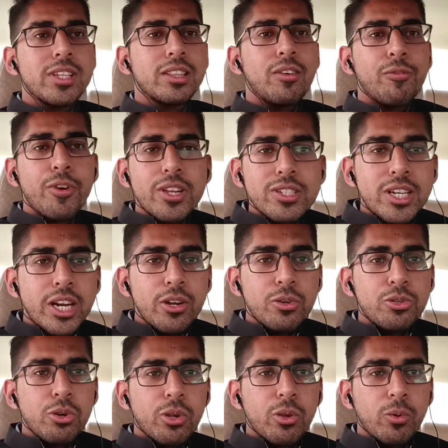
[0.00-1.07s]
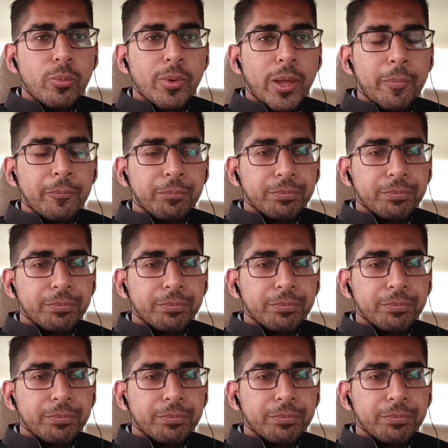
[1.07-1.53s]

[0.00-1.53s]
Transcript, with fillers: ज़्यादा फ्रस्ट्रेट हो चुकी हूँ मैं